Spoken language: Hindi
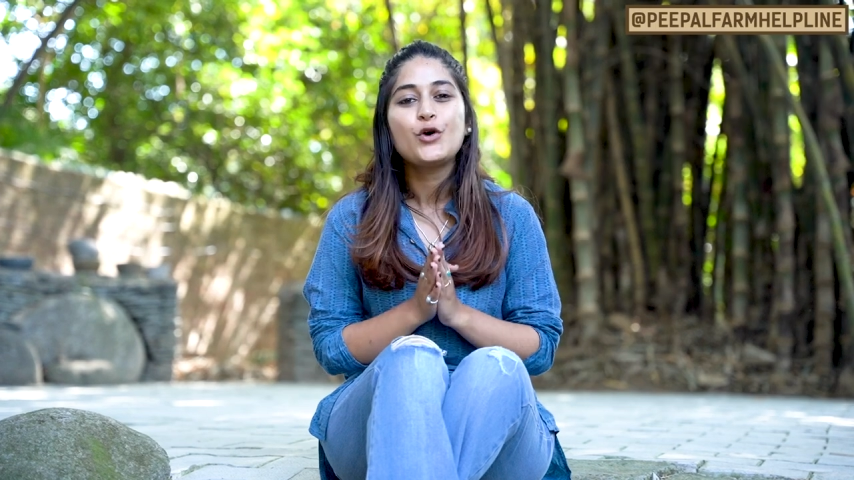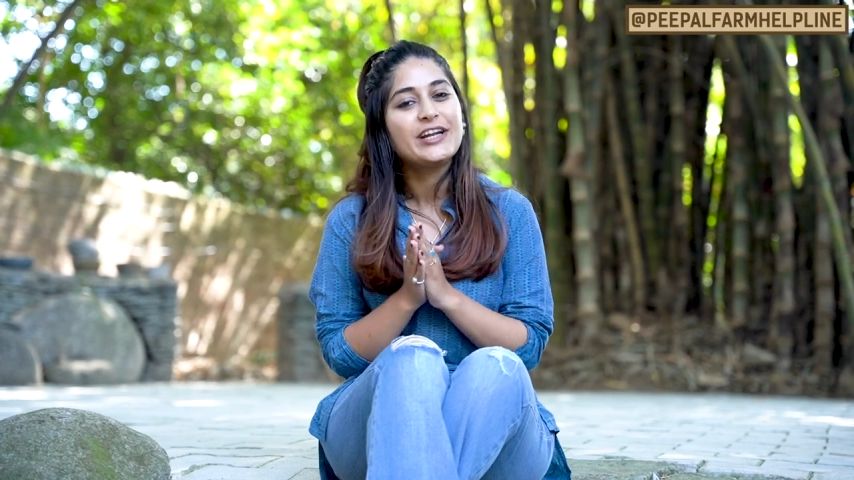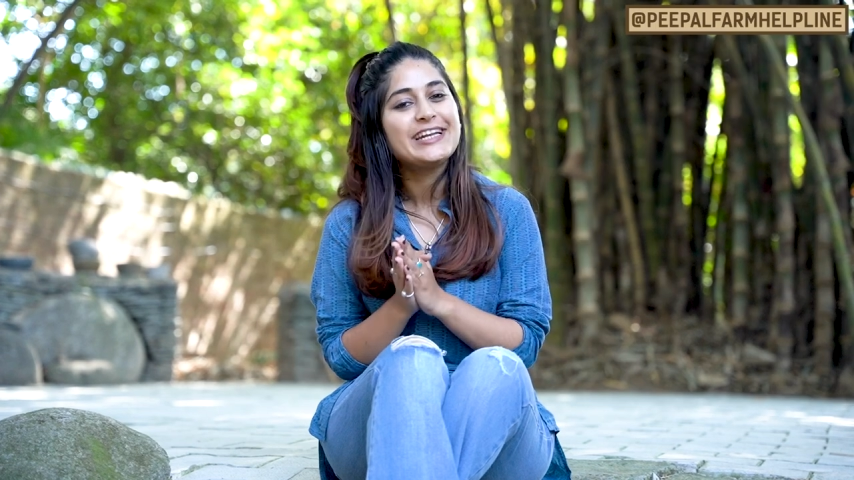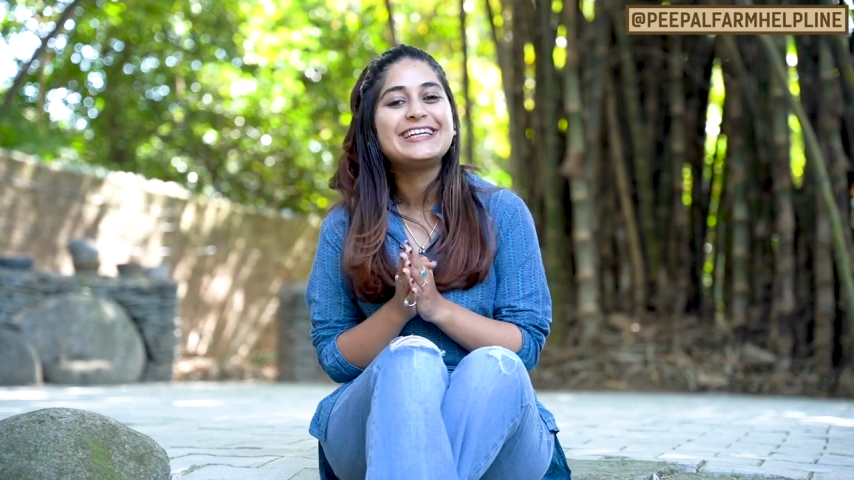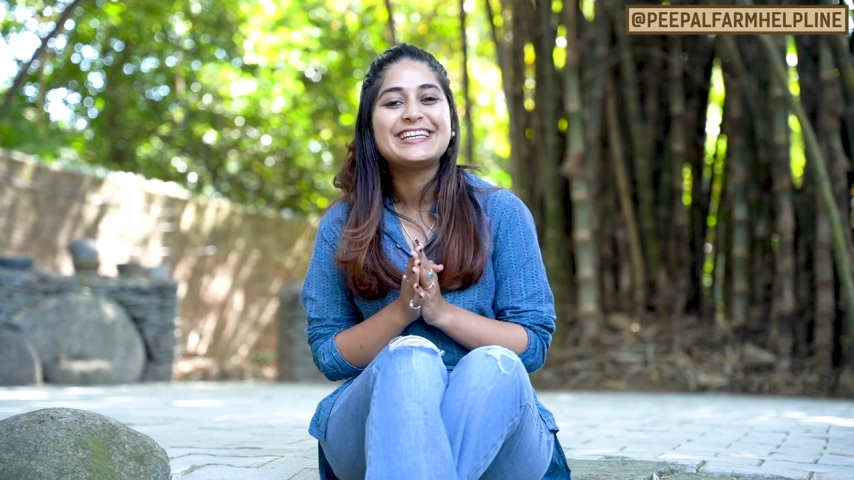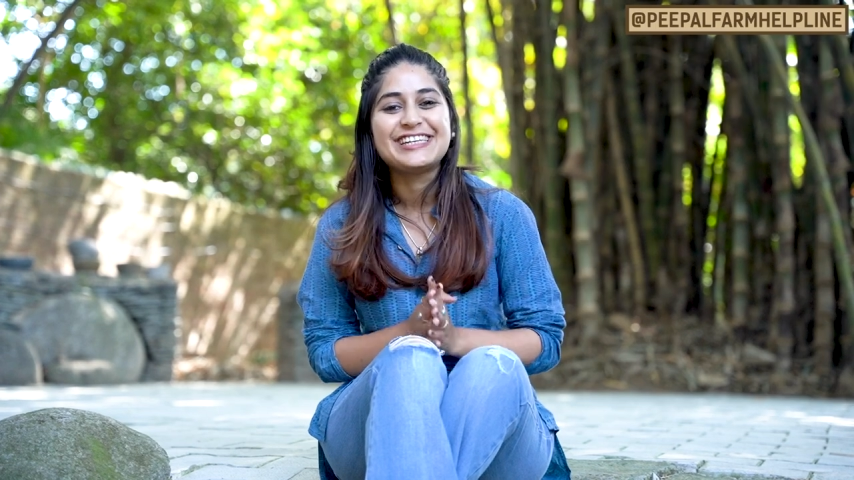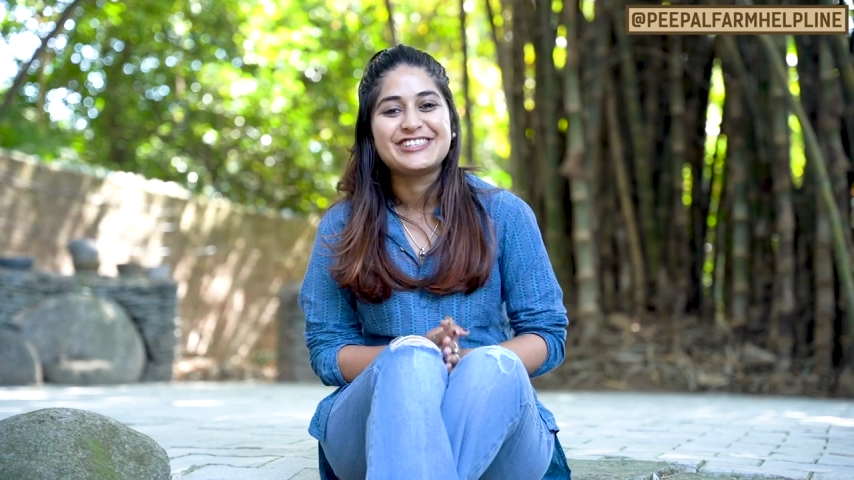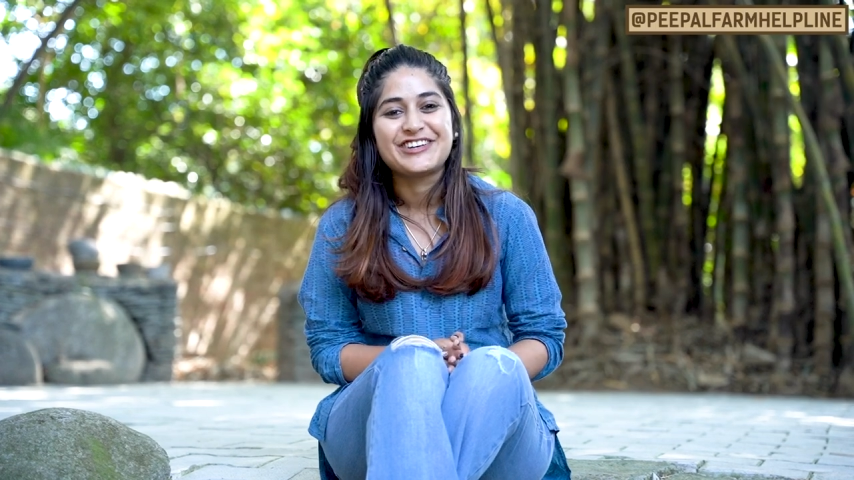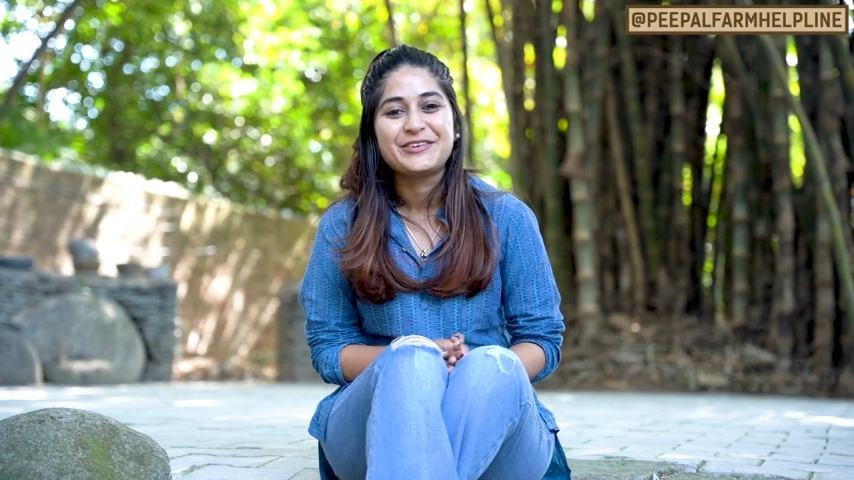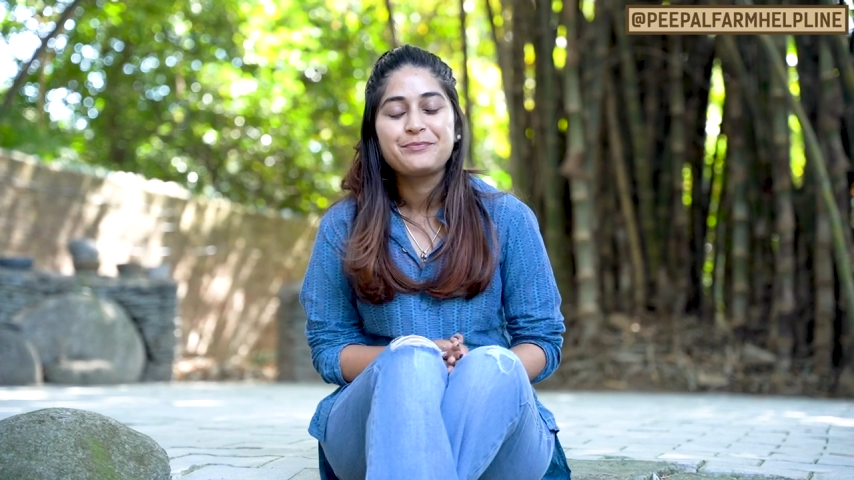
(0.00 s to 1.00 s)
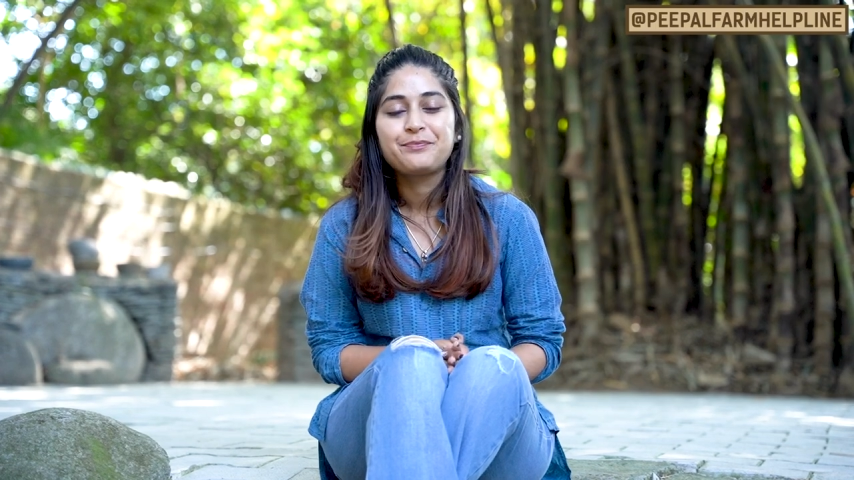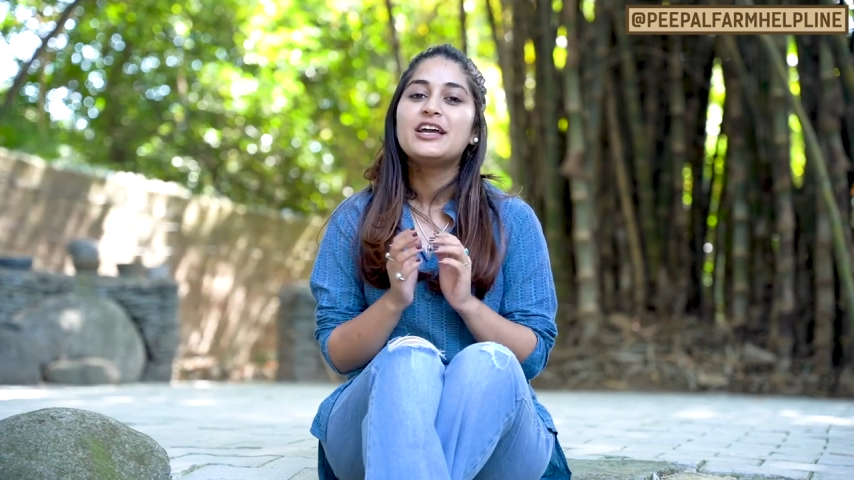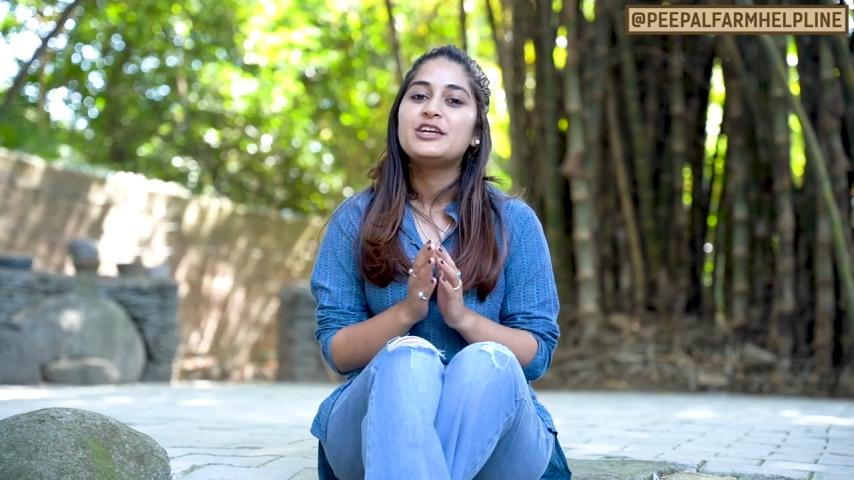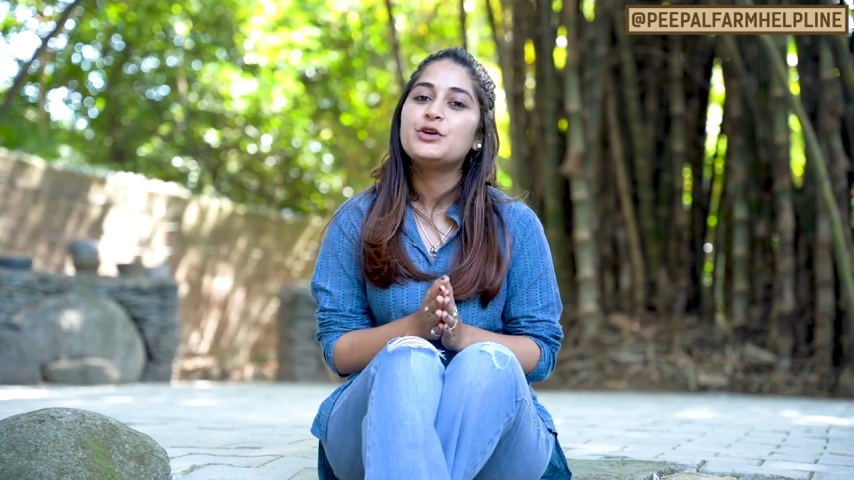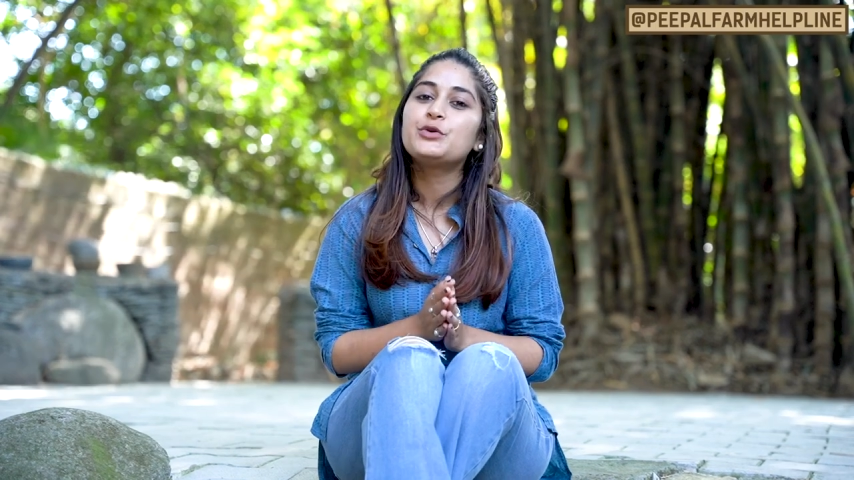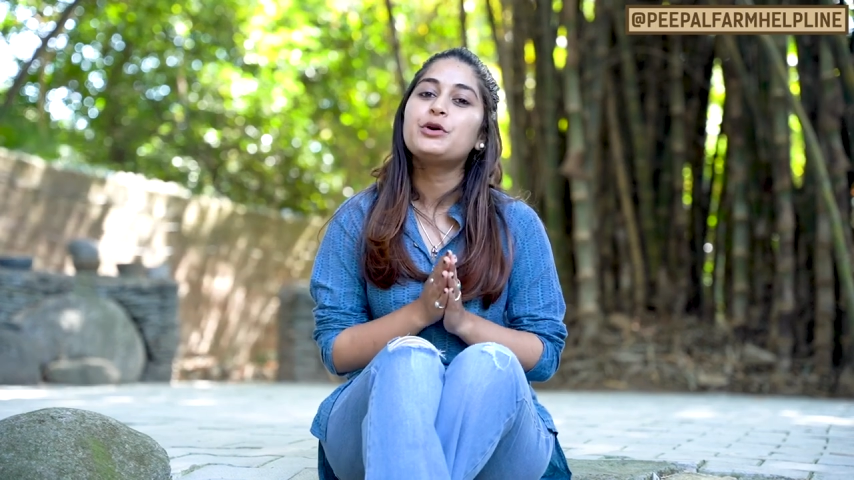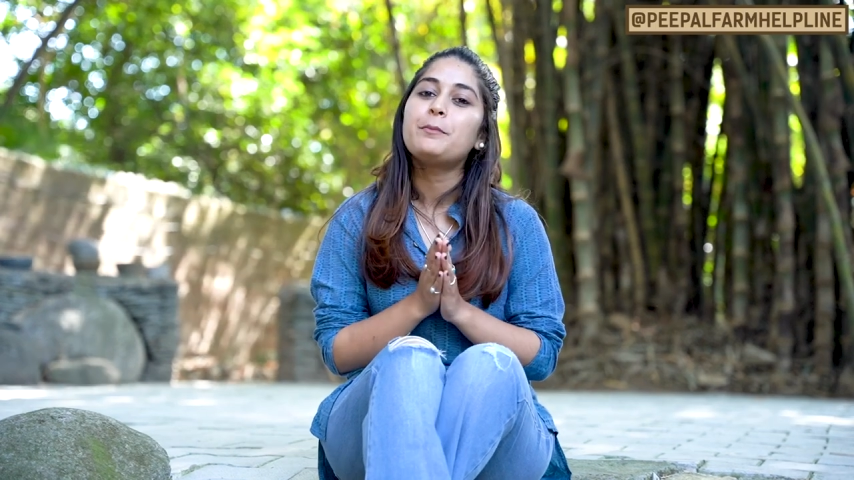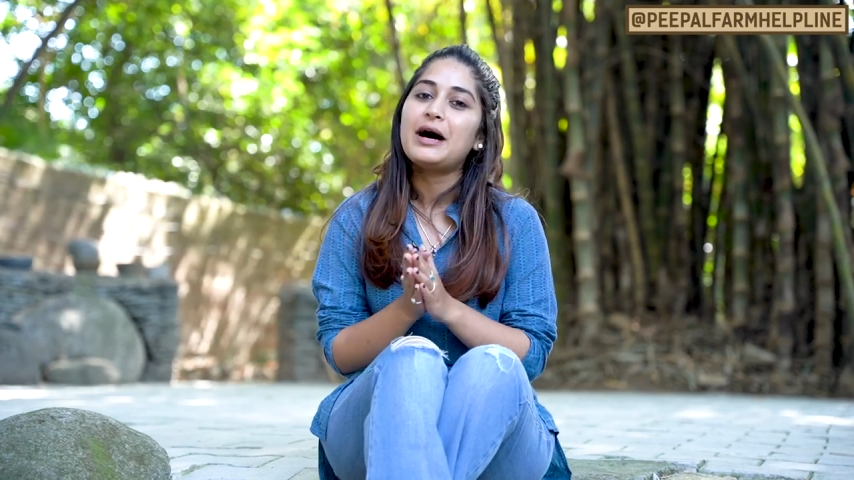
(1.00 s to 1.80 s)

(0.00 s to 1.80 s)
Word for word: को क्लीन कीजिए यूँ तो